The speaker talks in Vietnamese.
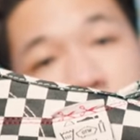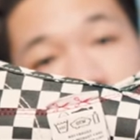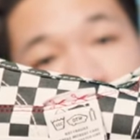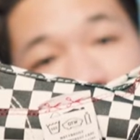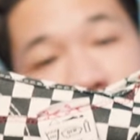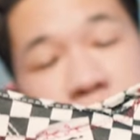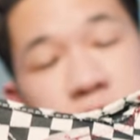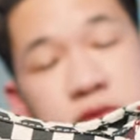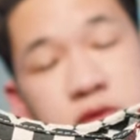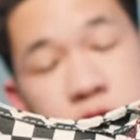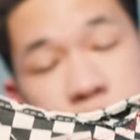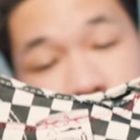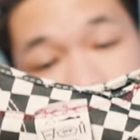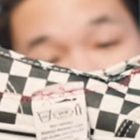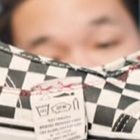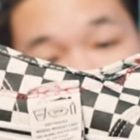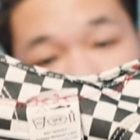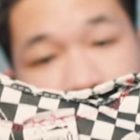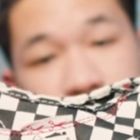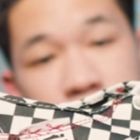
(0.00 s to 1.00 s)
của Vans trước
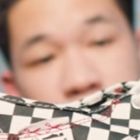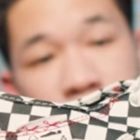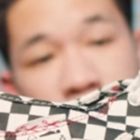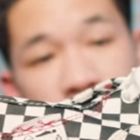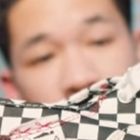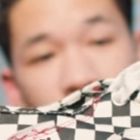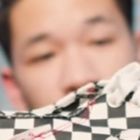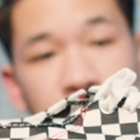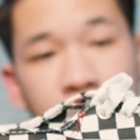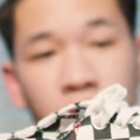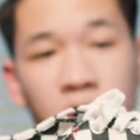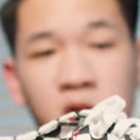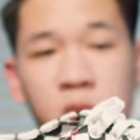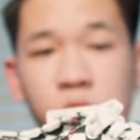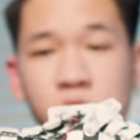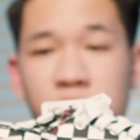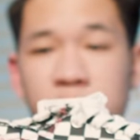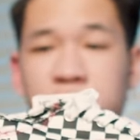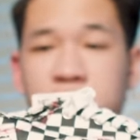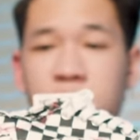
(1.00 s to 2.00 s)
đến giờ. Nó là
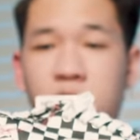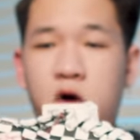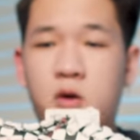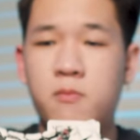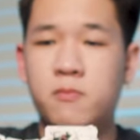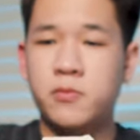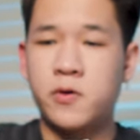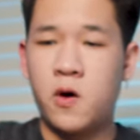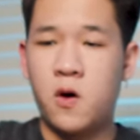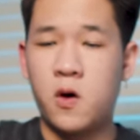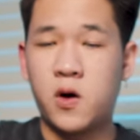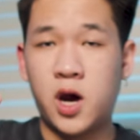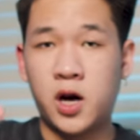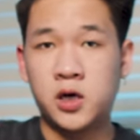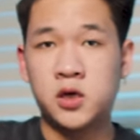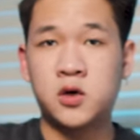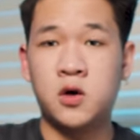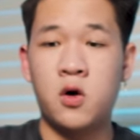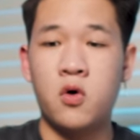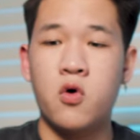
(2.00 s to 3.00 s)
một cái form nó
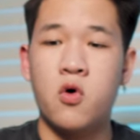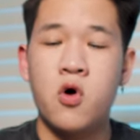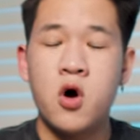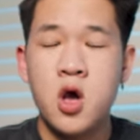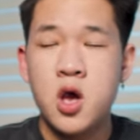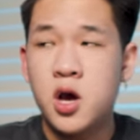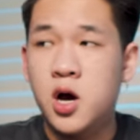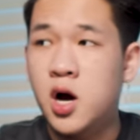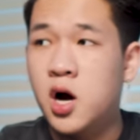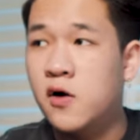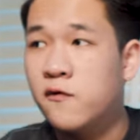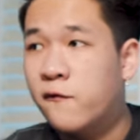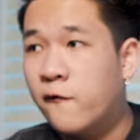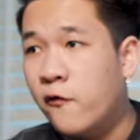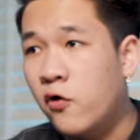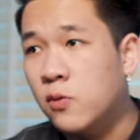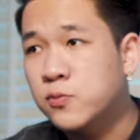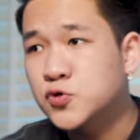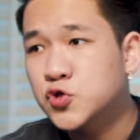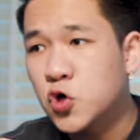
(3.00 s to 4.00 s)
ngắn cổ,
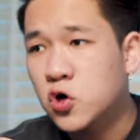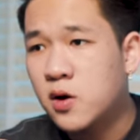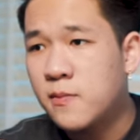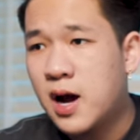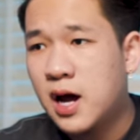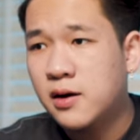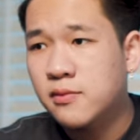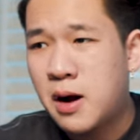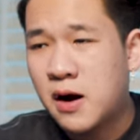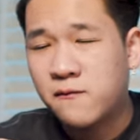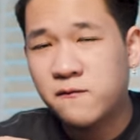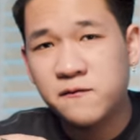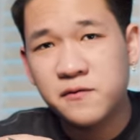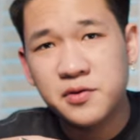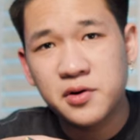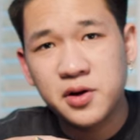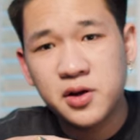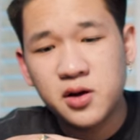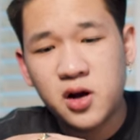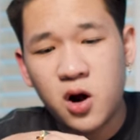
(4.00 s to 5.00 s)
phù hợp cho các bạn mặc
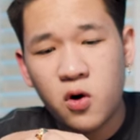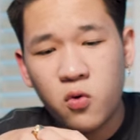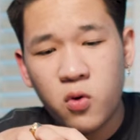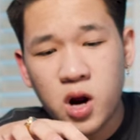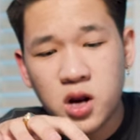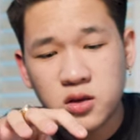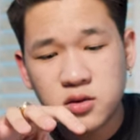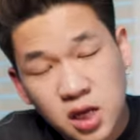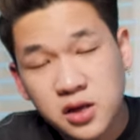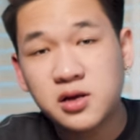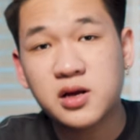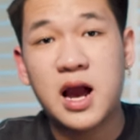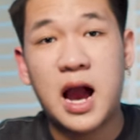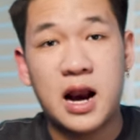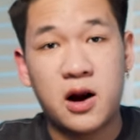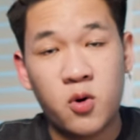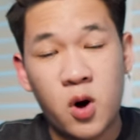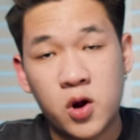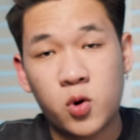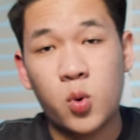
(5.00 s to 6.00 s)
với hầu hết tất
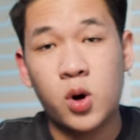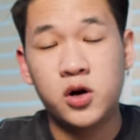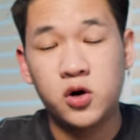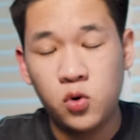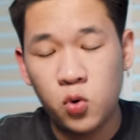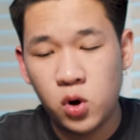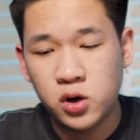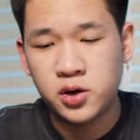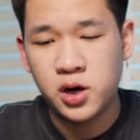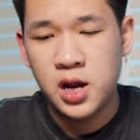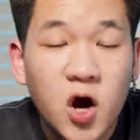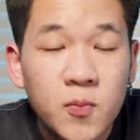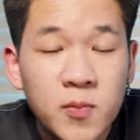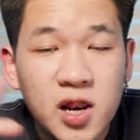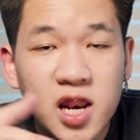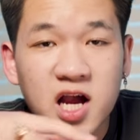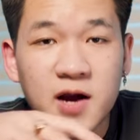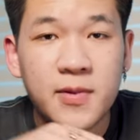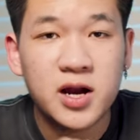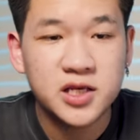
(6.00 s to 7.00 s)
cả các loại quần luôn. Không
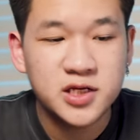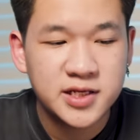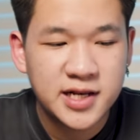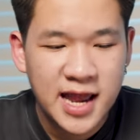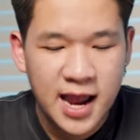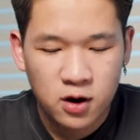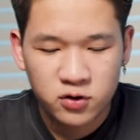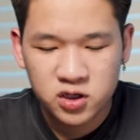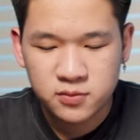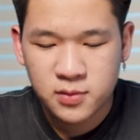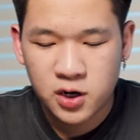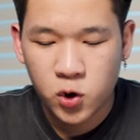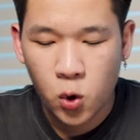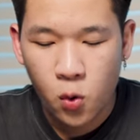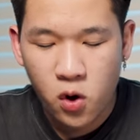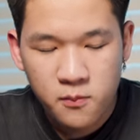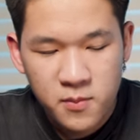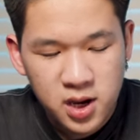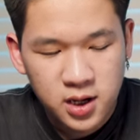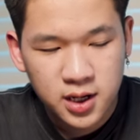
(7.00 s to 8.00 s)
biết là các bạn như nào nhưng mà
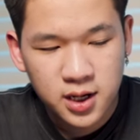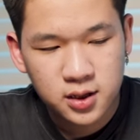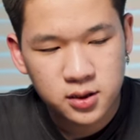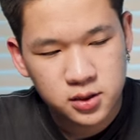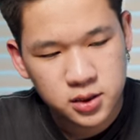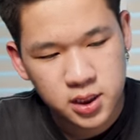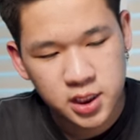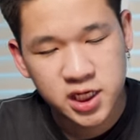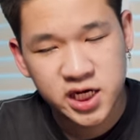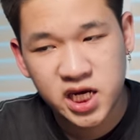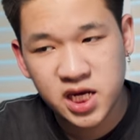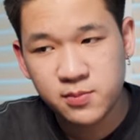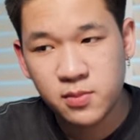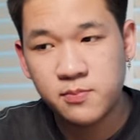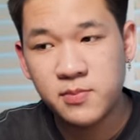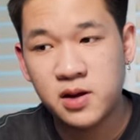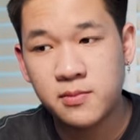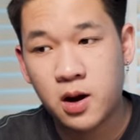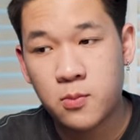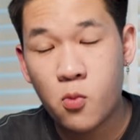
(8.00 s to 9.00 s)
đối với mình ấy, thì khi
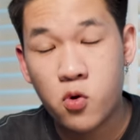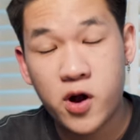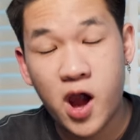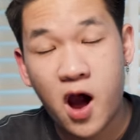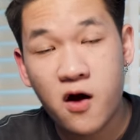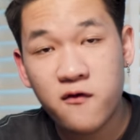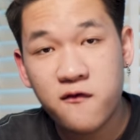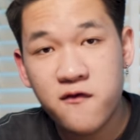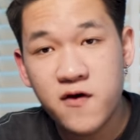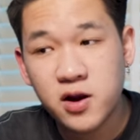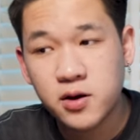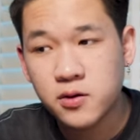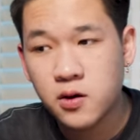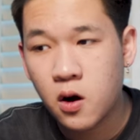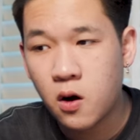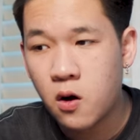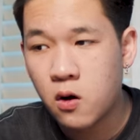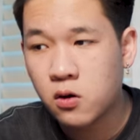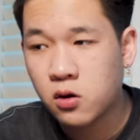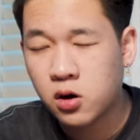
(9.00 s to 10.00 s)
mà mình mặc một cái outfit
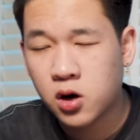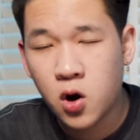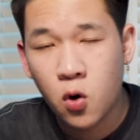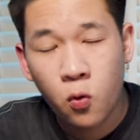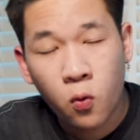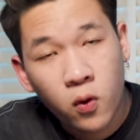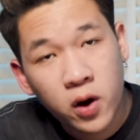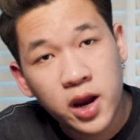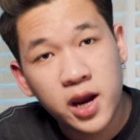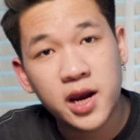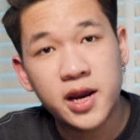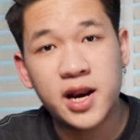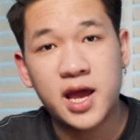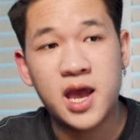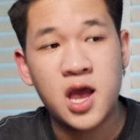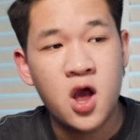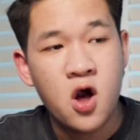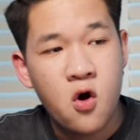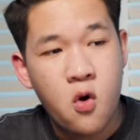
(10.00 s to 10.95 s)
nó cầu kỳ này,